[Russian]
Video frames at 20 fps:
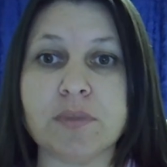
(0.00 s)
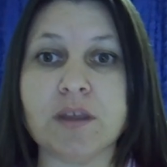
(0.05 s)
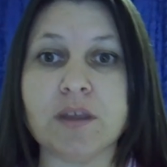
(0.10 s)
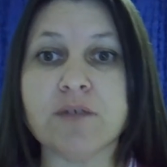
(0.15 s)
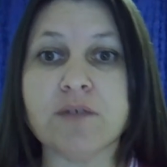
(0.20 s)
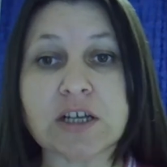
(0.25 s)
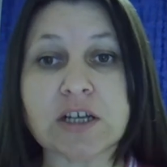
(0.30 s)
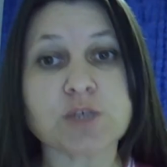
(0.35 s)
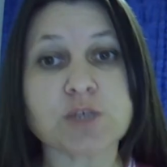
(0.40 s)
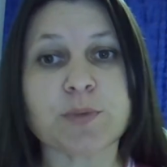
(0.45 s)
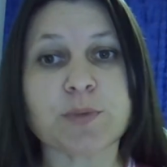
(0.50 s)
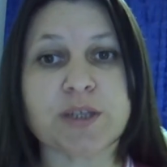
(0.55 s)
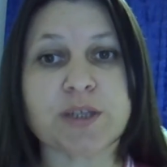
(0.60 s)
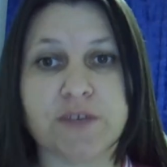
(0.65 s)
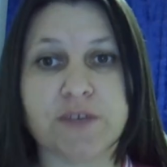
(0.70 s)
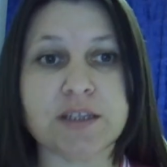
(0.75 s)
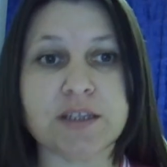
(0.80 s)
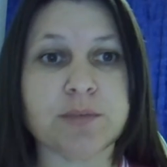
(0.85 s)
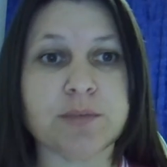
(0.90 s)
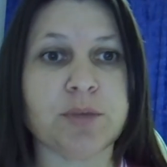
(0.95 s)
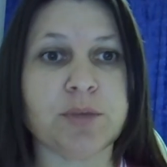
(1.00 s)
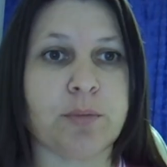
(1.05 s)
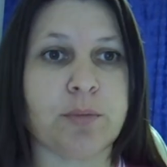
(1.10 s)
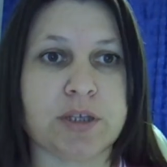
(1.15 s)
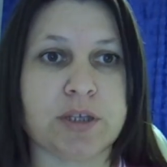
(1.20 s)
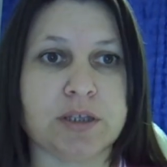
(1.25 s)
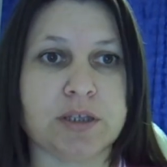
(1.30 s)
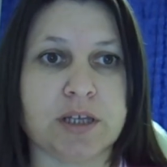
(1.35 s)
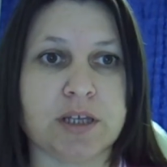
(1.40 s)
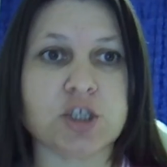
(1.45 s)
вашим ответам я
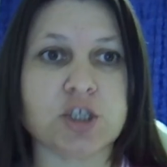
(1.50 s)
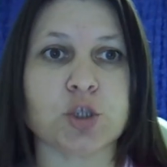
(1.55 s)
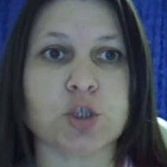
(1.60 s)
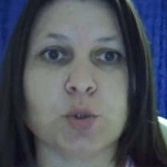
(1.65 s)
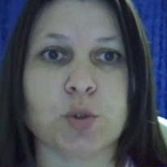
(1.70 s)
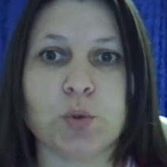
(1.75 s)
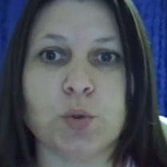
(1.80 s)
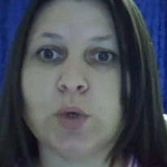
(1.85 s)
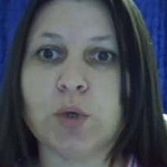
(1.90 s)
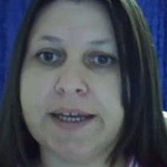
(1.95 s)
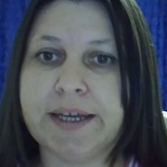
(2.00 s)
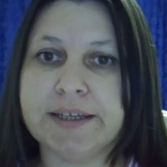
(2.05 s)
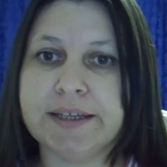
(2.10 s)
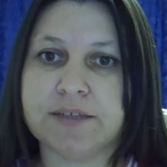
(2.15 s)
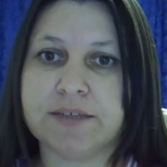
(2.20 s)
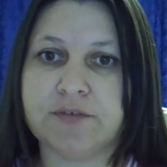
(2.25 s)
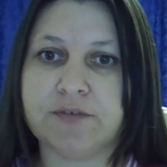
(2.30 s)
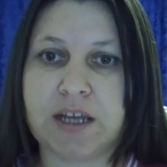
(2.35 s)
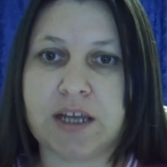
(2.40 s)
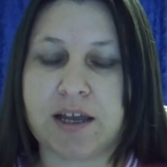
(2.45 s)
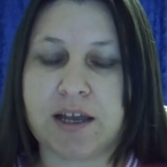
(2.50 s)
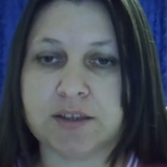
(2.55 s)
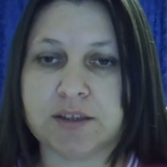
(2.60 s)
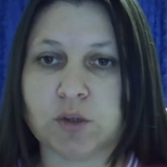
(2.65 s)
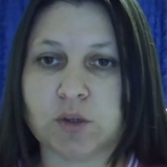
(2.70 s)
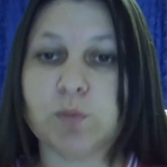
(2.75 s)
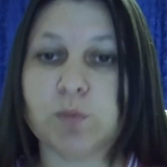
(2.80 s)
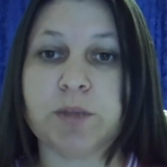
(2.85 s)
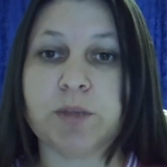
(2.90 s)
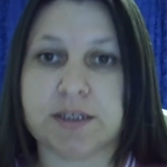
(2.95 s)
поняла, что это
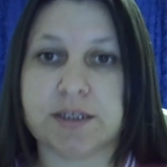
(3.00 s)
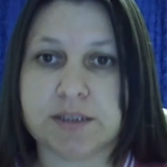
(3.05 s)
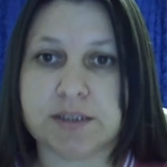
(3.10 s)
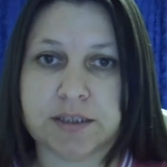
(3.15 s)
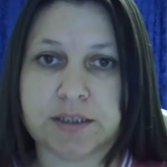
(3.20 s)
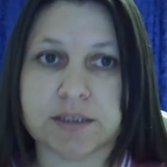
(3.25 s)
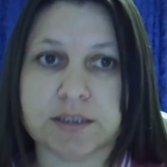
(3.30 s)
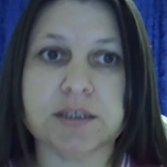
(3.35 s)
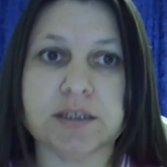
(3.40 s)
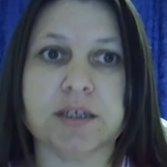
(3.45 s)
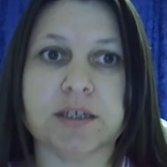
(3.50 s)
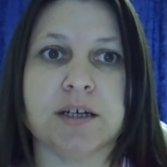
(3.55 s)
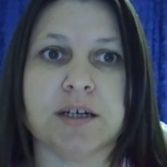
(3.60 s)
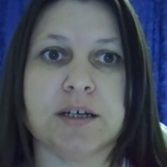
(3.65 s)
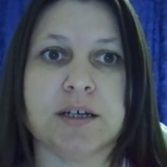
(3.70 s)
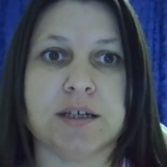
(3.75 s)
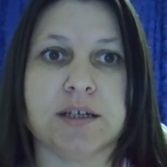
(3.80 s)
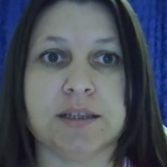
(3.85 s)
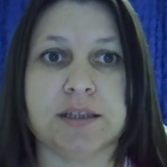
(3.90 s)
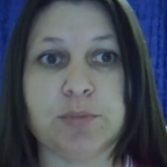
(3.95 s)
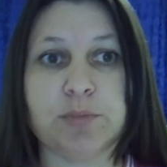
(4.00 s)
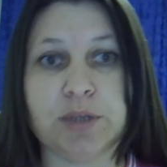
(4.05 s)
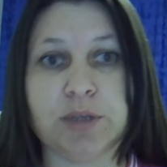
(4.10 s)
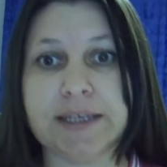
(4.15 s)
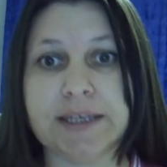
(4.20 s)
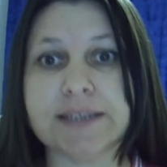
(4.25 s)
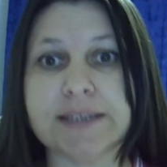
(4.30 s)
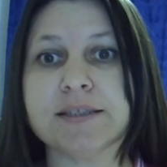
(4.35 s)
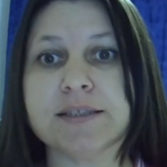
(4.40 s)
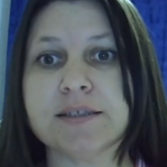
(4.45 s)
вариант номер один,
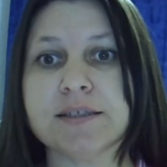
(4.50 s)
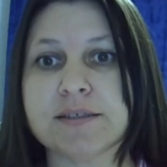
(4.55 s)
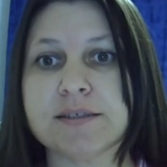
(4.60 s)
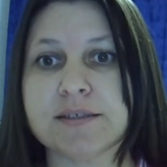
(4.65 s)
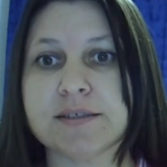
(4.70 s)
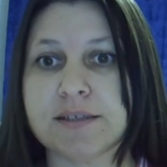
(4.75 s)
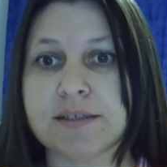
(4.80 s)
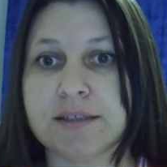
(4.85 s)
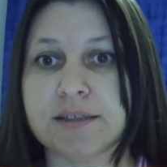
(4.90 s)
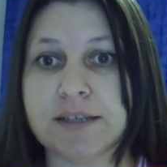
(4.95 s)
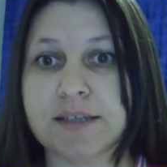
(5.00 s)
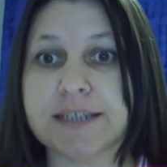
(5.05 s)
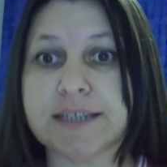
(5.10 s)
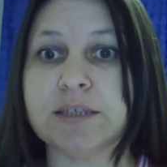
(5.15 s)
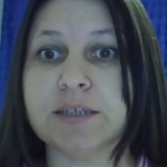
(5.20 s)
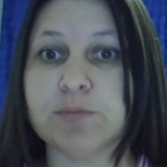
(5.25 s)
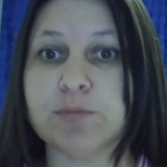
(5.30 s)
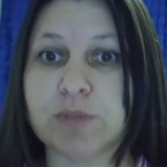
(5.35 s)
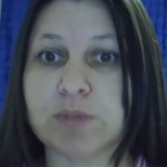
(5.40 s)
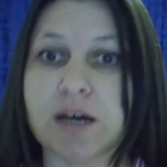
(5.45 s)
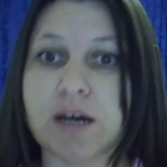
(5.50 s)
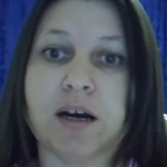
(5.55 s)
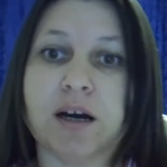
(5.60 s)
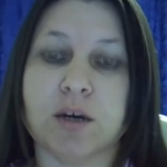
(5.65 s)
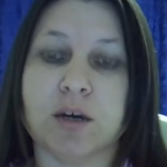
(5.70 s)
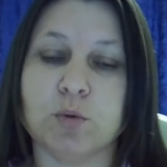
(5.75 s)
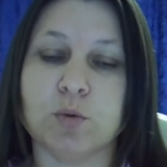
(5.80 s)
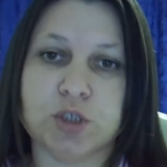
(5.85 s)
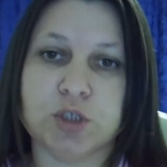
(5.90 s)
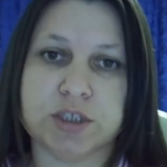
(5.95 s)
лабиринт с заданием на
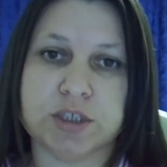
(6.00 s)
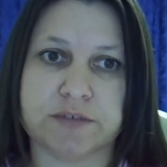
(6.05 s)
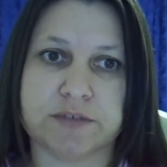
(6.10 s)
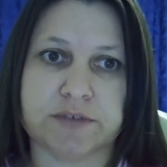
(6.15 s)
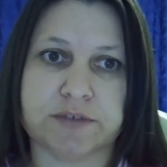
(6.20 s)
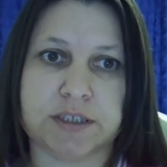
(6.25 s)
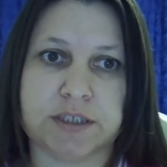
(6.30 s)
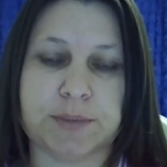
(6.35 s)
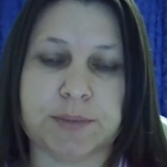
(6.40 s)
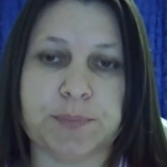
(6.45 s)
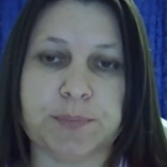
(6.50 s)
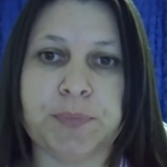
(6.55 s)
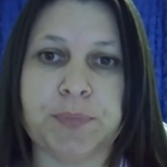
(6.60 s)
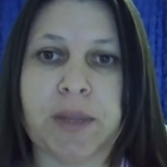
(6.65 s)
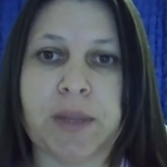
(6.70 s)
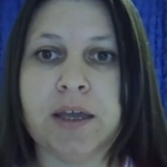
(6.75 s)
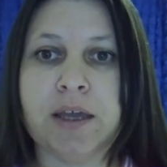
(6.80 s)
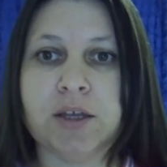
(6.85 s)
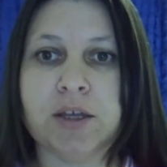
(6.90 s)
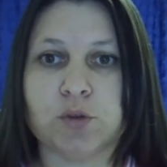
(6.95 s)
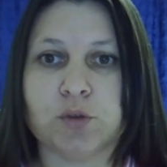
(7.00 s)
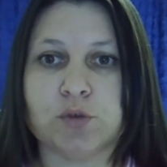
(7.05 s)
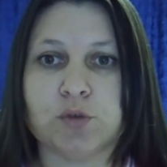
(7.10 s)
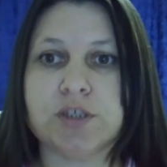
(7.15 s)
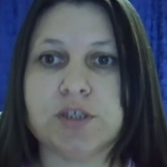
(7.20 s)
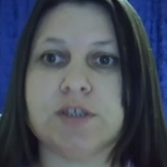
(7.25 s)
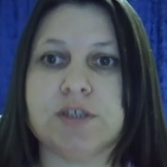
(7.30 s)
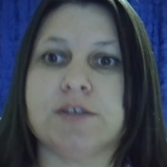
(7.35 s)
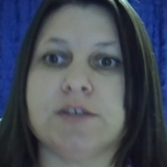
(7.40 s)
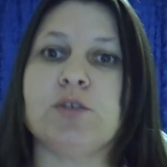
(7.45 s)
аудирование то
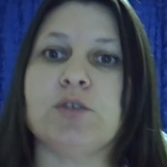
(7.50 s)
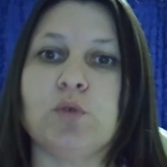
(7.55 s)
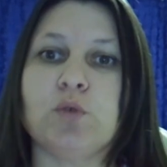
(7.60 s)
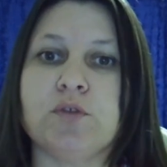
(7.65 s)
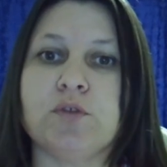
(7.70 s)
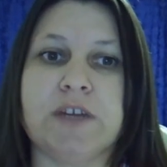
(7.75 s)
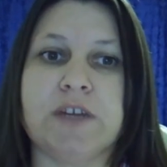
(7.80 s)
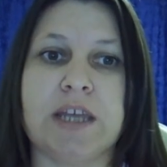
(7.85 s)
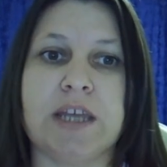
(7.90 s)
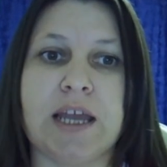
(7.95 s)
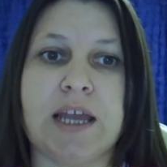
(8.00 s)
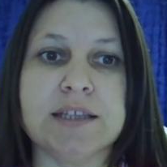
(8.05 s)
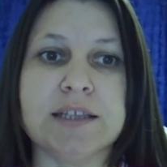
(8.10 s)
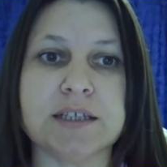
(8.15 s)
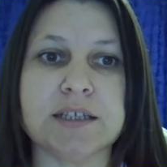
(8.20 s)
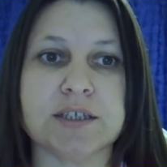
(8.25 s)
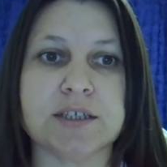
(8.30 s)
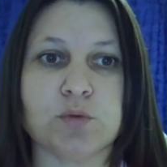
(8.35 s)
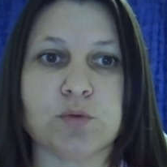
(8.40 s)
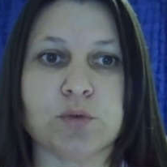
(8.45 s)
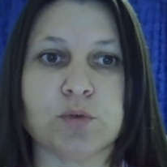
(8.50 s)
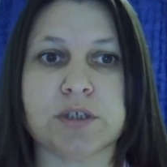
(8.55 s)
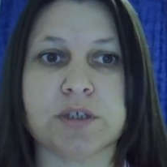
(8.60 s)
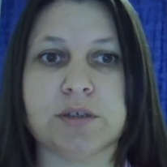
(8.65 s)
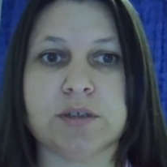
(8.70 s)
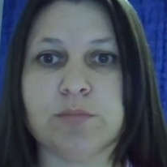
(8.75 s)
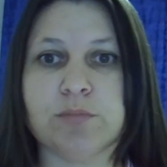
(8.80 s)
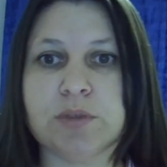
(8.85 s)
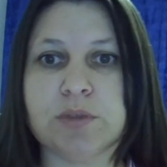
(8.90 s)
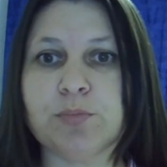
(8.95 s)
есть тот вариант,
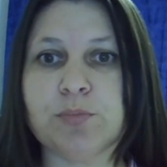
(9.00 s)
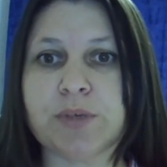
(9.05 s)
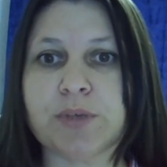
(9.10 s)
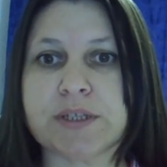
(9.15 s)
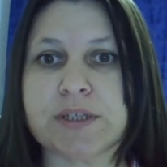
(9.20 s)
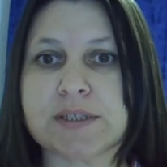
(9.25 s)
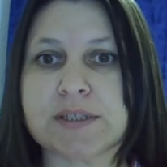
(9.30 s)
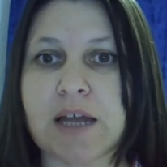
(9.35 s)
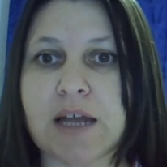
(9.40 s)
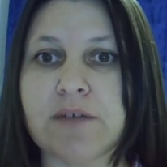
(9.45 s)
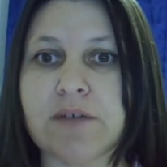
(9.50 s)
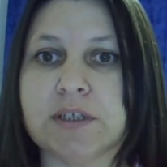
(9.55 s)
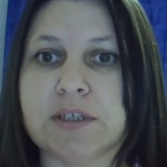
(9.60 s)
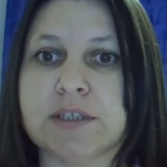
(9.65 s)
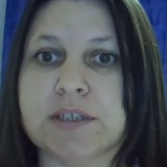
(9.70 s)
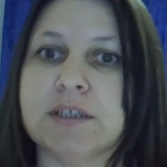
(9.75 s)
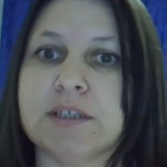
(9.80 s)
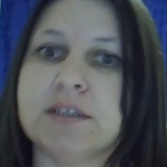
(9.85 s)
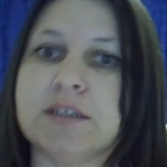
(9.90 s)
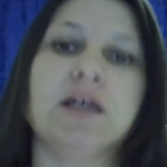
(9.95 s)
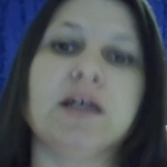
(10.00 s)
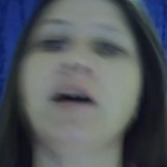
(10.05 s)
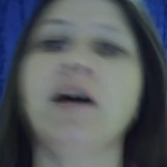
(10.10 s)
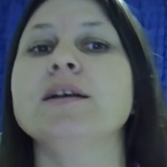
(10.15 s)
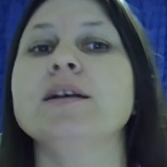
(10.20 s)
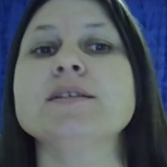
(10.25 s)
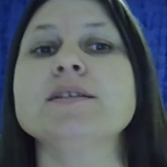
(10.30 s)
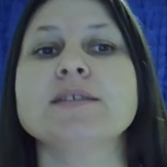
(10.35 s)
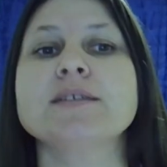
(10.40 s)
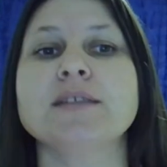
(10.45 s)
который был представлен
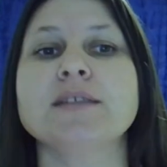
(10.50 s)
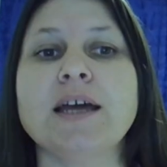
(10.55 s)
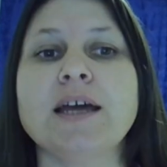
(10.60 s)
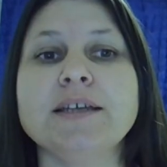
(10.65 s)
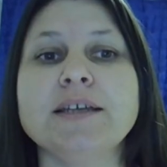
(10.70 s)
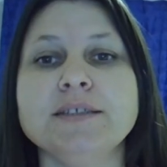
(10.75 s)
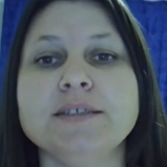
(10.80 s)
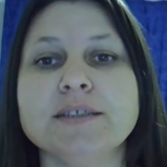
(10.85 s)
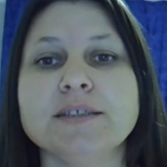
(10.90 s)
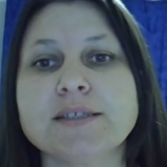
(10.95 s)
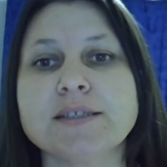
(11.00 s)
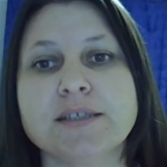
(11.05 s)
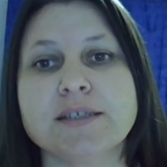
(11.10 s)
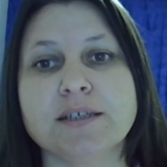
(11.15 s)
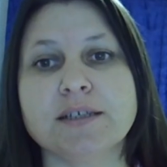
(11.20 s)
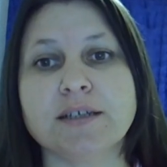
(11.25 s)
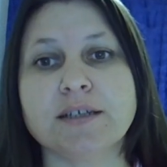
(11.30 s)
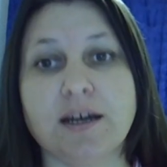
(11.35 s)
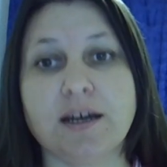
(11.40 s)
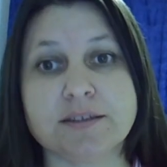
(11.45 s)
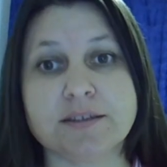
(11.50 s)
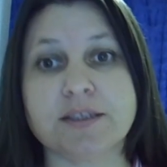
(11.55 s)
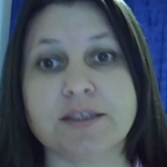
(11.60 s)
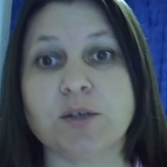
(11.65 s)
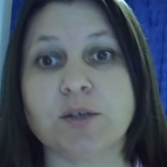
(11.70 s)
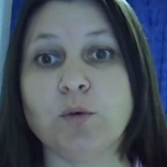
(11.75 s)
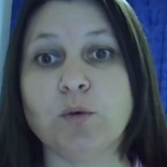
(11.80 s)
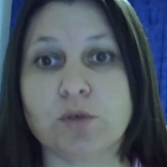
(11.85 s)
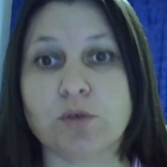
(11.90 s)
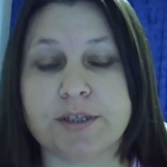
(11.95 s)
на слайде с
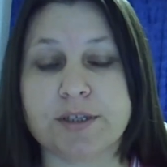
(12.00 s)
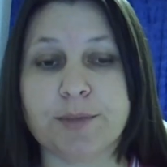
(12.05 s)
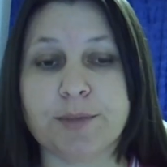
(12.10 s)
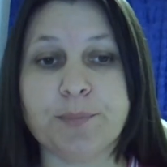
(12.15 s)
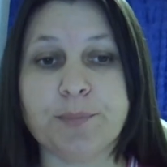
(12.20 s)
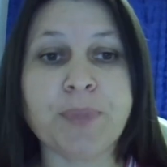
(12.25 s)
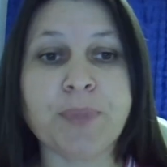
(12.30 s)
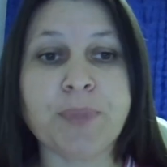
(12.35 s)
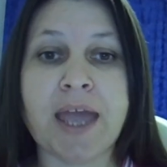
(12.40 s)
карты города.